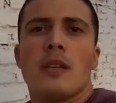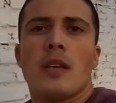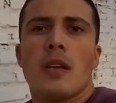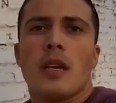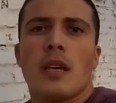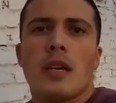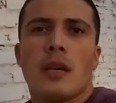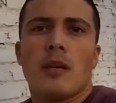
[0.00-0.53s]

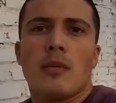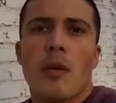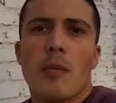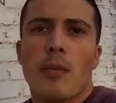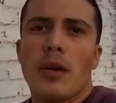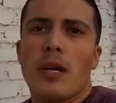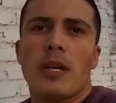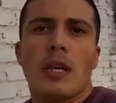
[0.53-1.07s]
eh, me
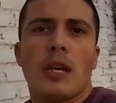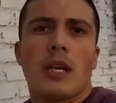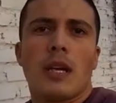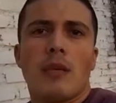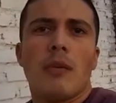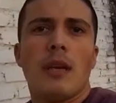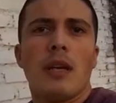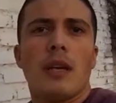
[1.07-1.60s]
pueden
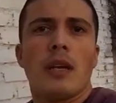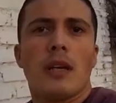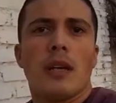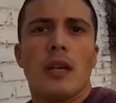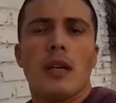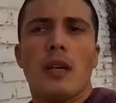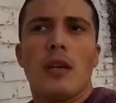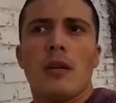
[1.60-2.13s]
escribir
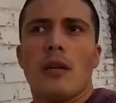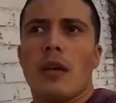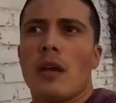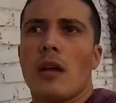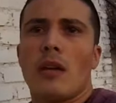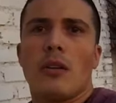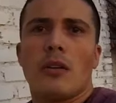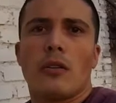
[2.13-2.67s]
y
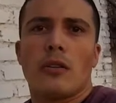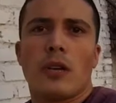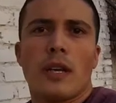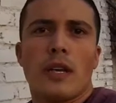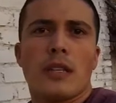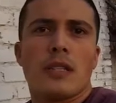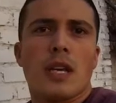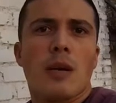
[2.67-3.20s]
eh,
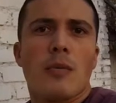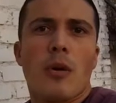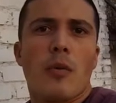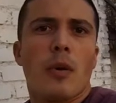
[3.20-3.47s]
organizamos,